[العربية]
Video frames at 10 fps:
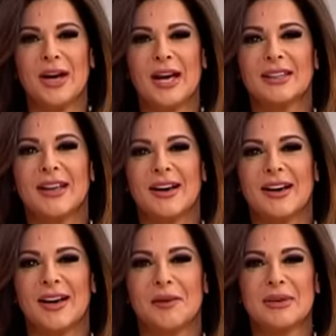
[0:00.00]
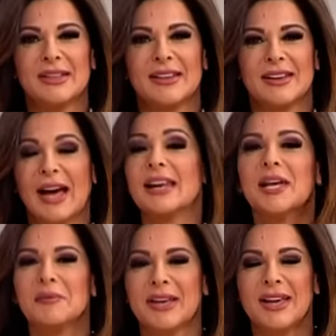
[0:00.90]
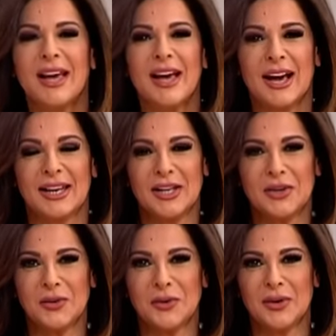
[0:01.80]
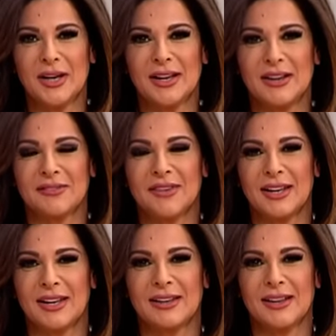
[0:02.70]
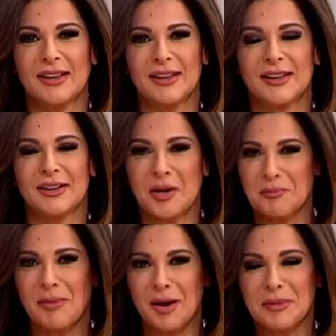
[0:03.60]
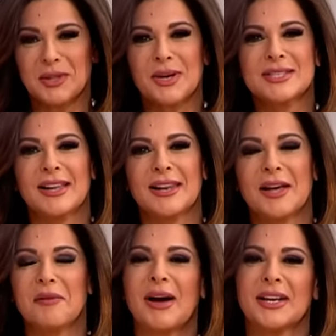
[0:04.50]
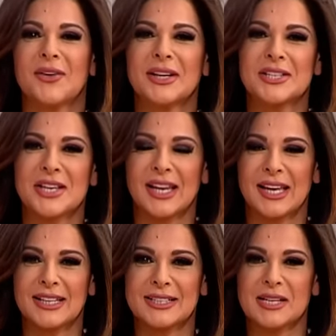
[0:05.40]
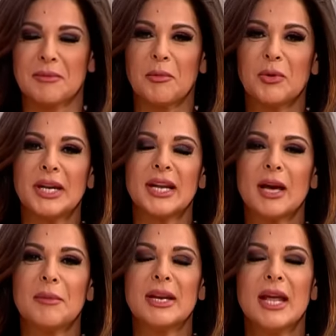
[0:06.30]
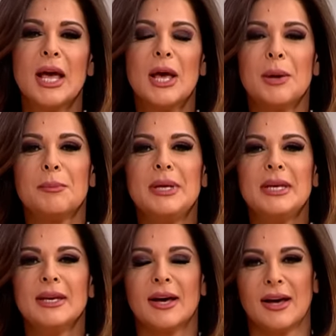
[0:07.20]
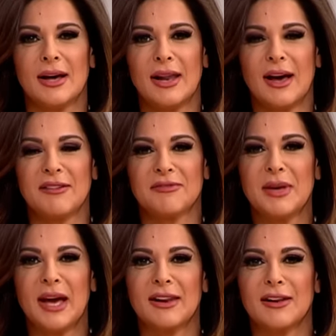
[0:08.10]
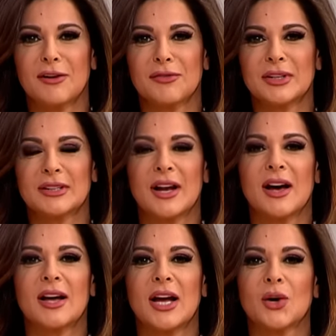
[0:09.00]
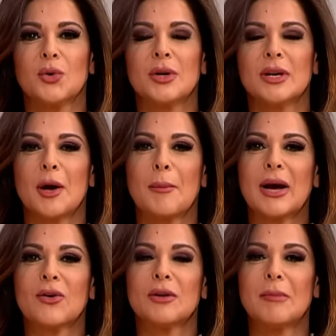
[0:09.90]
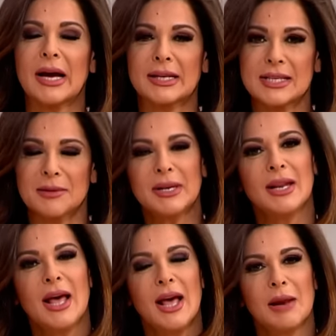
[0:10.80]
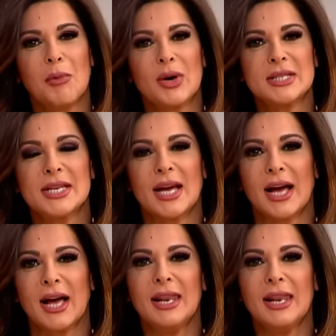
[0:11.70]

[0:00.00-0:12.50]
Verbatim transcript: هيدا مثل علامه على انه فعلا الرب عم يتواصل معنا وهيدي شغله اكيد كثير مهمه ونحن كمان بلايف بهالفتره رح نكون معكم مع كثير من المواضيع